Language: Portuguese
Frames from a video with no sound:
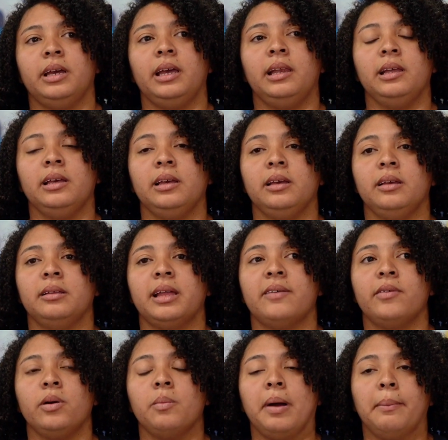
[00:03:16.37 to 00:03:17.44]
ele
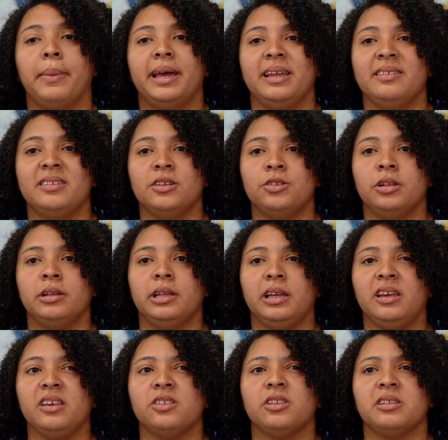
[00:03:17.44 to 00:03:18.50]
estava com uma aparência de
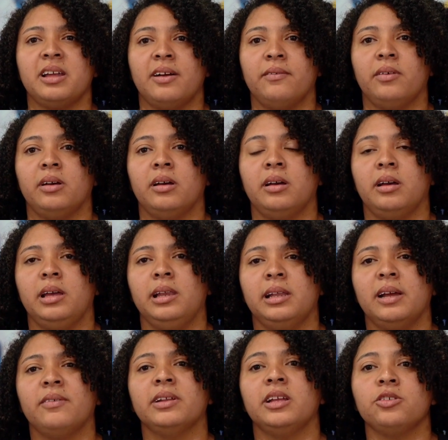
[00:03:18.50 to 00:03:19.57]
triste, tava, ele
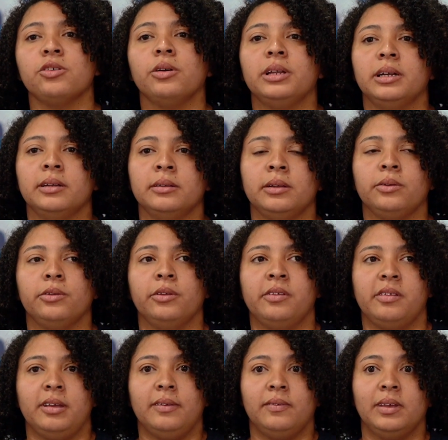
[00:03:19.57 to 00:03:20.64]
estava até chorando,
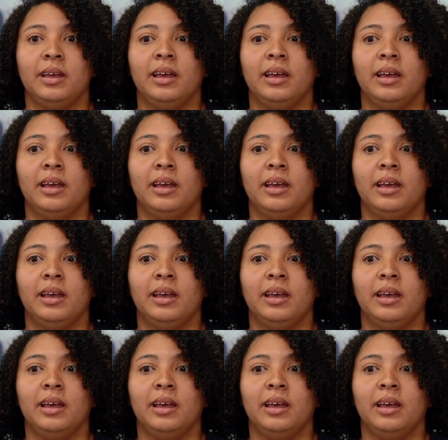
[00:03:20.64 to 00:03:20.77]
inclusive